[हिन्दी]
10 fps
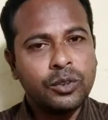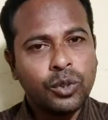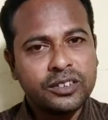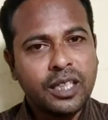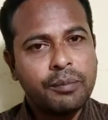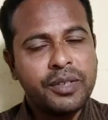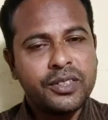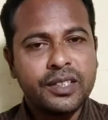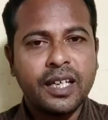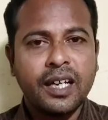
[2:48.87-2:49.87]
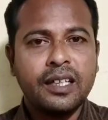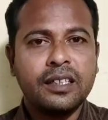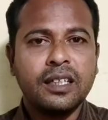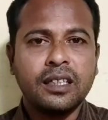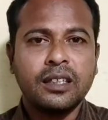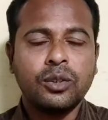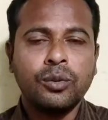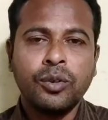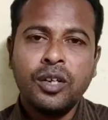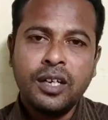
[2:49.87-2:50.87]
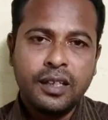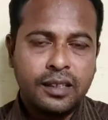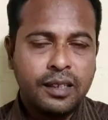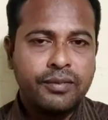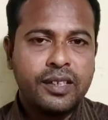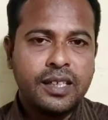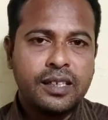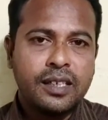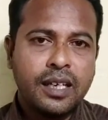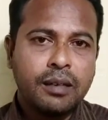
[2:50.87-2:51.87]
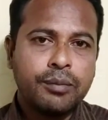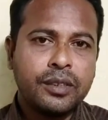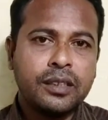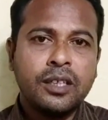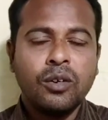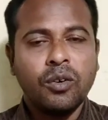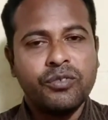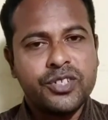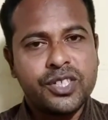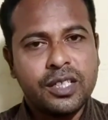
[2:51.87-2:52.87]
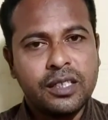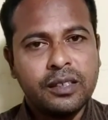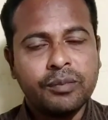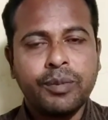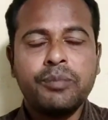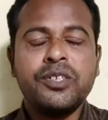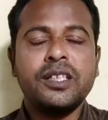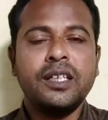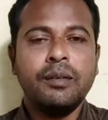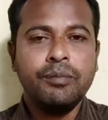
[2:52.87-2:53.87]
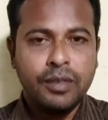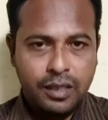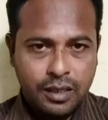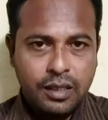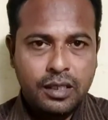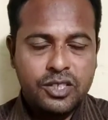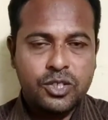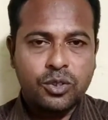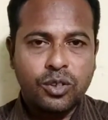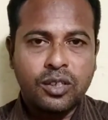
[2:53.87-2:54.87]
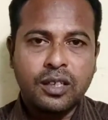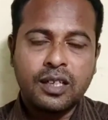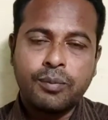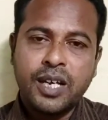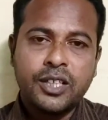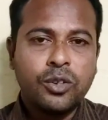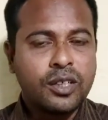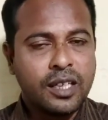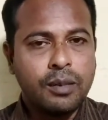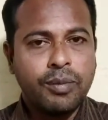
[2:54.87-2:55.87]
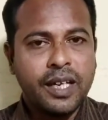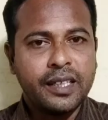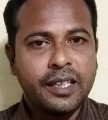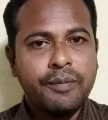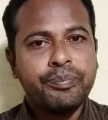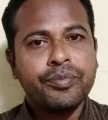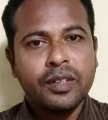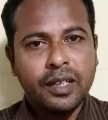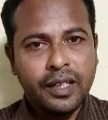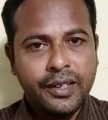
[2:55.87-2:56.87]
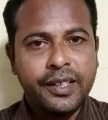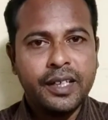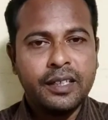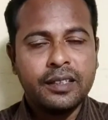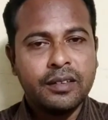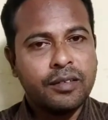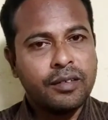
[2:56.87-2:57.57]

2020 के एंड तक के तो डेफिनेटली आप ऑफिशियली पबजी गेम इंस्टॉल कर पाएंगे और खेल पाएंगे इंडियन